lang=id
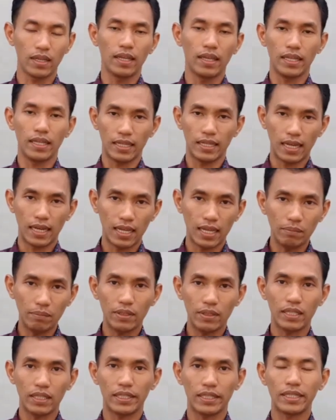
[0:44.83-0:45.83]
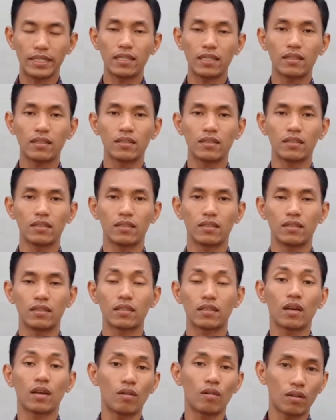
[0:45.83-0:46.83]
Inilah pentingnya uh,
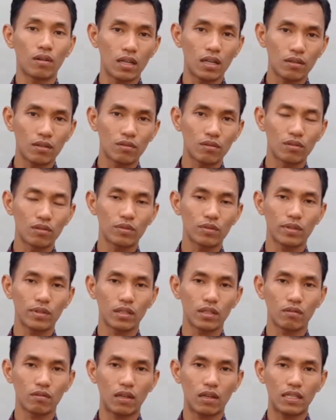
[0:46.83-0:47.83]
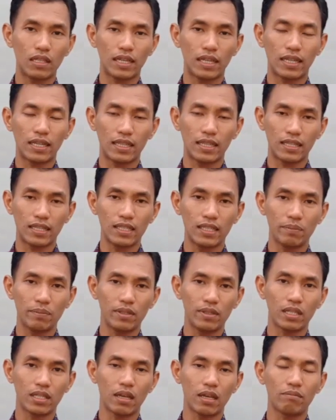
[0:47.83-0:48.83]
seorang guru spiritual yang nantinya
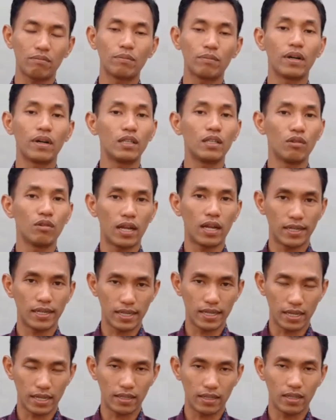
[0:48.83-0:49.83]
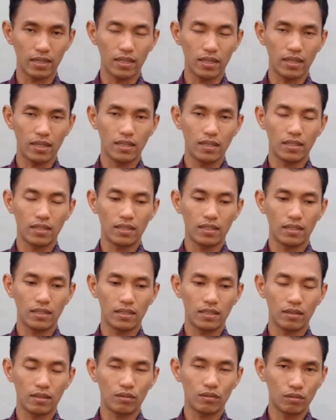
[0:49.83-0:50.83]
bisa memandu Anda
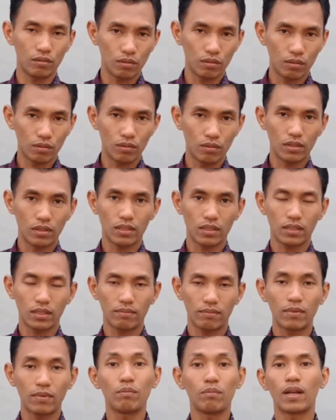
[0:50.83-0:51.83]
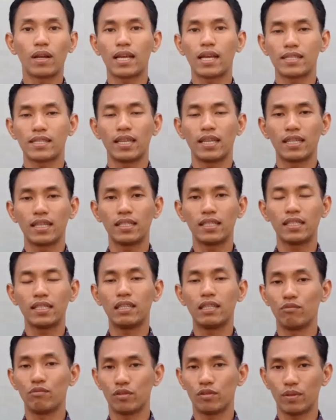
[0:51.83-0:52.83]
uh, untuk mempelajari
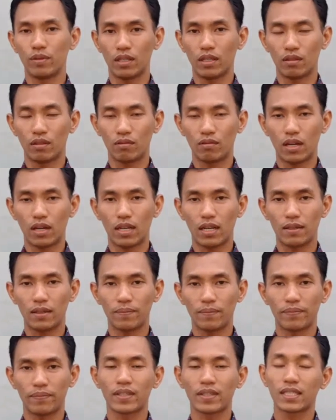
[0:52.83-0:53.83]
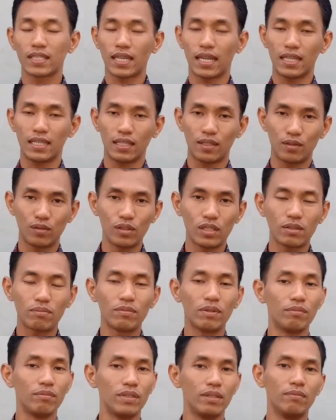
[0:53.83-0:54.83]
ilmu spiritual sekaligus
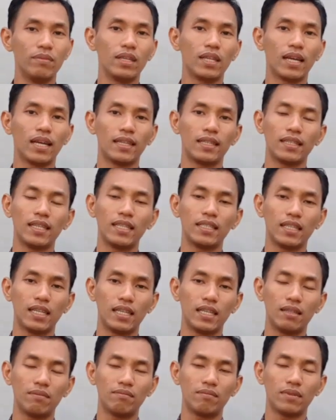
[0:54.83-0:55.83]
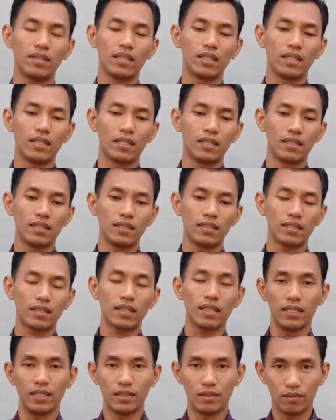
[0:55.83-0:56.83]
membimbing Anda dalam
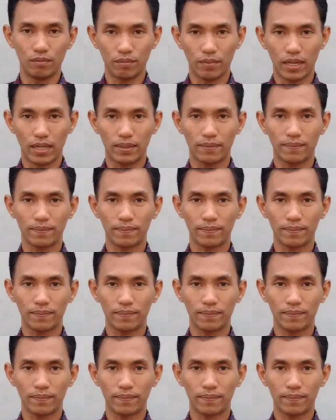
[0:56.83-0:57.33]
kehidupan.